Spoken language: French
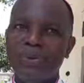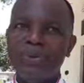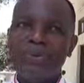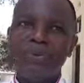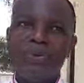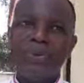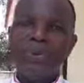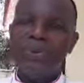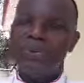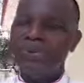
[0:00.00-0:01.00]
nous
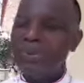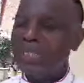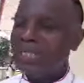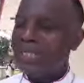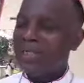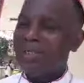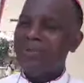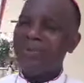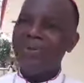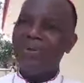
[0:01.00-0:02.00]
retenir
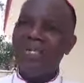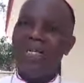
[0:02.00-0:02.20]
de